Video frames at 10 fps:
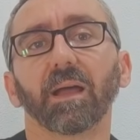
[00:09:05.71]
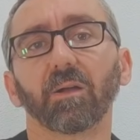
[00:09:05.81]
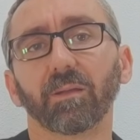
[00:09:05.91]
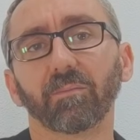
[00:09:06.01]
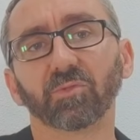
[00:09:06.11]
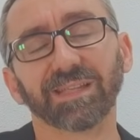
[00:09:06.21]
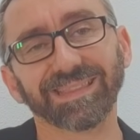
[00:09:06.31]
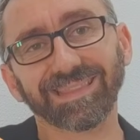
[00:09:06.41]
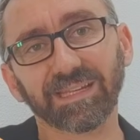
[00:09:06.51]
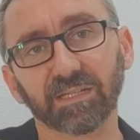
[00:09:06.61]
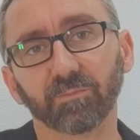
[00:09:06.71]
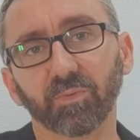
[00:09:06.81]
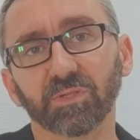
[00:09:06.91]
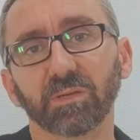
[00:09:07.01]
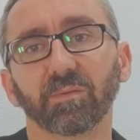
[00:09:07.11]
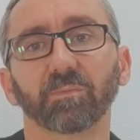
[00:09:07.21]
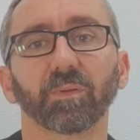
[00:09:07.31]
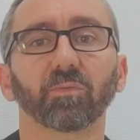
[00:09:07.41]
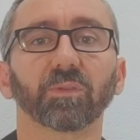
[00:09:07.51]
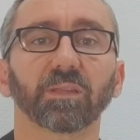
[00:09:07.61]
Ahora vamos a tres posibles
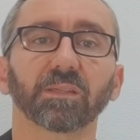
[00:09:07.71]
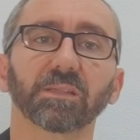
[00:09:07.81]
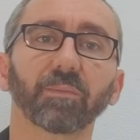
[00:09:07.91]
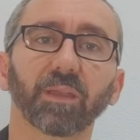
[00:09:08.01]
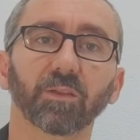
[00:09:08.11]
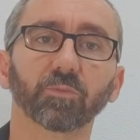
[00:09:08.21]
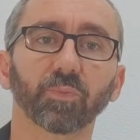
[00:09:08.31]
preguntas de examen que nos